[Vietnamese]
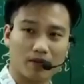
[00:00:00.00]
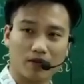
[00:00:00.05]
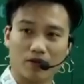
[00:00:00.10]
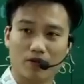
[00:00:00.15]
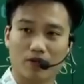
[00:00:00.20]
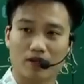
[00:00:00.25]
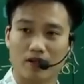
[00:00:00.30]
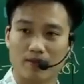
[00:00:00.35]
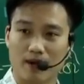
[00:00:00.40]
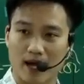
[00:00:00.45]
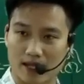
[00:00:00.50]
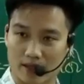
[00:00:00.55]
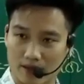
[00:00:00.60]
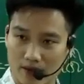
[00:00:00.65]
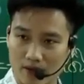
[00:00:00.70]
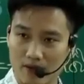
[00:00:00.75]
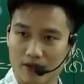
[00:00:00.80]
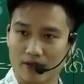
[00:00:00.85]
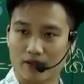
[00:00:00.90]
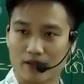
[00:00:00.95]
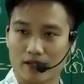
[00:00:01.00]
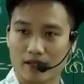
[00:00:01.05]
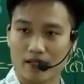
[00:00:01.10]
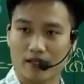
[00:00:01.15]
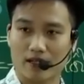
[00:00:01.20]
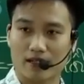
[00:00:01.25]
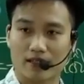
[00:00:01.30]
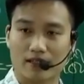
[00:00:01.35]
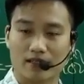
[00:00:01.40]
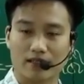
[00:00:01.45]
mức độ cơ bản thôi.
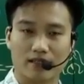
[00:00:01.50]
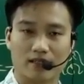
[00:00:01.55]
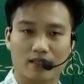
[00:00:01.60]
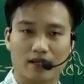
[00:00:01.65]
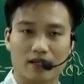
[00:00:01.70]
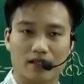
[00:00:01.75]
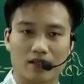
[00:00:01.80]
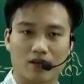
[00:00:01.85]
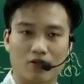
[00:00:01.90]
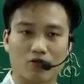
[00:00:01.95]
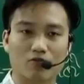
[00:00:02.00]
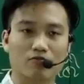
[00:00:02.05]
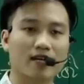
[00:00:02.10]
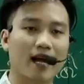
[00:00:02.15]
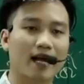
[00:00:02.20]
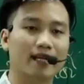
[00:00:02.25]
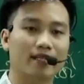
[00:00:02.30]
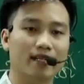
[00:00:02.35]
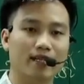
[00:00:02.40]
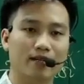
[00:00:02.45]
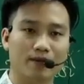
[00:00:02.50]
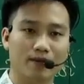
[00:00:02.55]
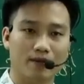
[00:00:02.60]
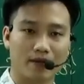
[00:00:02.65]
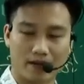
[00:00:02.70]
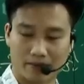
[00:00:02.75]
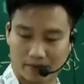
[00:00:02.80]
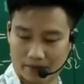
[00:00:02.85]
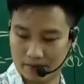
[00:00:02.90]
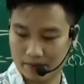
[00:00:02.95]
Nhưng nó cũng nhanh đi đúng
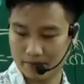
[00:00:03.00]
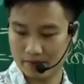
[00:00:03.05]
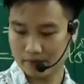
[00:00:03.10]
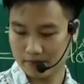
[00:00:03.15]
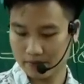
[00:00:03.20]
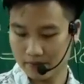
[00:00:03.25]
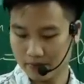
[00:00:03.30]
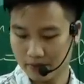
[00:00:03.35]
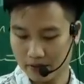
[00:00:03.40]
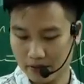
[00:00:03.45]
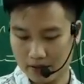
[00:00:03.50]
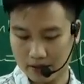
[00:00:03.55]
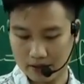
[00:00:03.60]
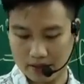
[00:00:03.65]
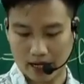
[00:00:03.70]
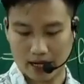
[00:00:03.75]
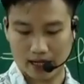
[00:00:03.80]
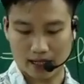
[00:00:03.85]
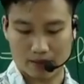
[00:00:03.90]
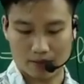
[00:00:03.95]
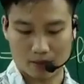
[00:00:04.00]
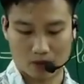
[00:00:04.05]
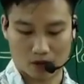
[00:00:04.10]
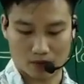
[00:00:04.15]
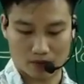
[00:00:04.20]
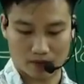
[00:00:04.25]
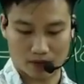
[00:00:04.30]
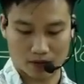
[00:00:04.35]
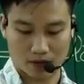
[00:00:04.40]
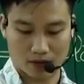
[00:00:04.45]
không? Nhanh là
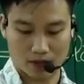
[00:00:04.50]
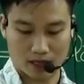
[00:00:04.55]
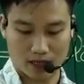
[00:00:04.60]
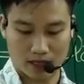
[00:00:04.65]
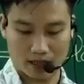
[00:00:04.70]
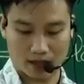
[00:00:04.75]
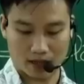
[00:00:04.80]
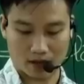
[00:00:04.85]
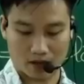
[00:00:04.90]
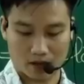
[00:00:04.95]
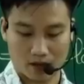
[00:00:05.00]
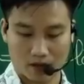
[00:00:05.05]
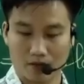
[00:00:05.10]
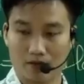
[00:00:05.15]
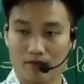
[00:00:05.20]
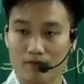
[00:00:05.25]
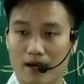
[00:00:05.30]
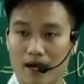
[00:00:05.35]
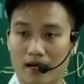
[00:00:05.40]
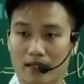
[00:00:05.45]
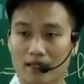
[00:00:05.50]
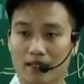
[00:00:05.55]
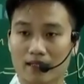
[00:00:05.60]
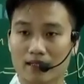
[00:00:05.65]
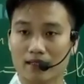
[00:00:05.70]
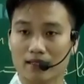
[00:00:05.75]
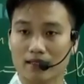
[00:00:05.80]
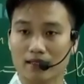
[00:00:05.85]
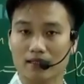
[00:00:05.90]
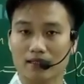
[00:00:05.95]
1 và đôi khi nó mang
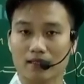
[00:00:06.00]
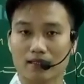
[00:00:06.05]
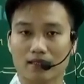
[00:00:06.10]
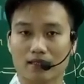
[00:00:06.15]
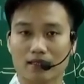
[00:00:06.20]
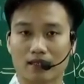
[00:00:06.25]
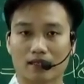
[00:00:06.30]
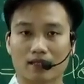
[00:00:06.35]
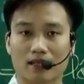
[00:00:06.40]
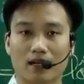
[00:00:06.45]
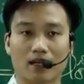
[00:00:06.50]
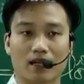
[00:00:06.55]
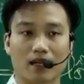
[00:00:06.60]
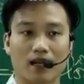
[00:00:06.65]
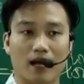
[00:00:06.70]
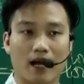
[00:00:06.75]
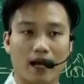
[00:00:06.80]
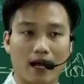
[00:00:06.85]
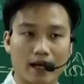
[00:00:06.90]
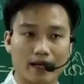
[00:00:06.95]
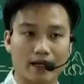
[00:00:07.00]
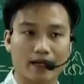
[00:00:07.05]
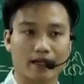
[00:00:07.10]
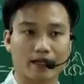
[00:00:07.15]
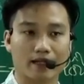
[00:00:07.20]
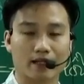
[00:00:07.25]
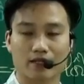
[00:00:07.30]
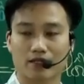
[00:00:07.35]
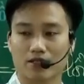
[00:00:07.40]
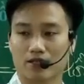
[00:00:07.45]
tính cẩn thận là 2
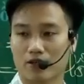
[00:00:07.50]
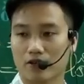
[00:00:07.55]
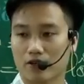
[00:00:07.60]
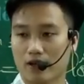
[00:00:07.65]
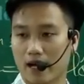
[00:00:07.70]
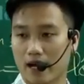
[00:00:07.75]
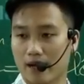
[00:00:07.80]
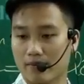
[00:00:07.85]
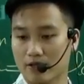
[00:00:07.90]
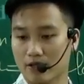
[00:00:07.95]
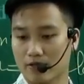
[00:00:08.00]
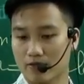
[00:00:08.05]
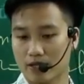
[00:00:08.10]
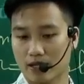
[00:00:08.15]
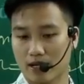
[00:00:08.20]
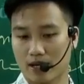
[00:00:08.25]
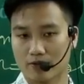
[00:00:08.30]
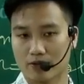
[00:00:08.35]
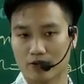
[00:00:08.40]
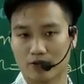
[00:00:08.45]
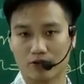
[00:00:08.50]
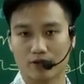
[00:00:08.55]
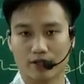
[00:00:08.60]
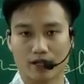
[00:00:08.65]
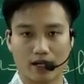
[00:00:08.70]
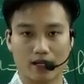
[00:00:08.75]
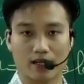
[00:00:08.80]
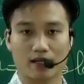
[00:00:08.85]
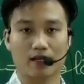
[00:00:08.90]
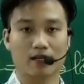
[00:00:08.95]
cho các em trong chuyên hàm số
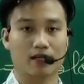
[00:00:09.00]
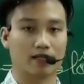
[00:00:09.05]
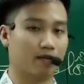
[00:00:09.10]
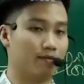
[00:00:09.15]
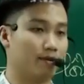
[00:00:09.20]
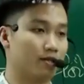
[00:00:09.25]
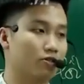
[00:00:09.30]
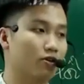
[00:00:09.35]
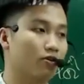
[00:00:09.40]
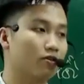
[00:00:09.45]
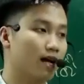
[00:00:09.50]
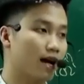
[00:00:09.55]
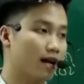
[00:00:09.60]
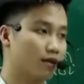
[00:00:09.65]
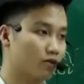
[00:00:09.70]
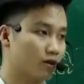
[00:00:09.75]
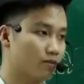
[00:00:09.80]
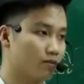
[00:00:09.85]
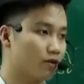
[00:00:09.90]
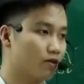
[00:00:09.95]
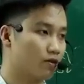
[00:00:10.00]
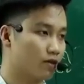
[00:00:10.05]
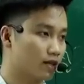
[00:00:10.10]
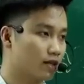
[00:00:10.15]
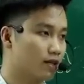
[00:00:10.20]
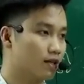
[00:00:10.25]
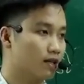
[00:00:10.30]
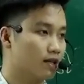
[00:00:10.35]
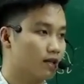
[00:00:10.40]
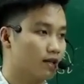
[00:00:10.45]
nhá. Để mình chốt lại toàn bộ
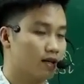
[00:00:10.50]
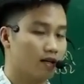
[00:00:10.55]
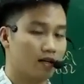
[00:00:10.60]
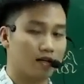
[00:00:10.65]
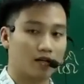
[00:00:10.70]
đấy.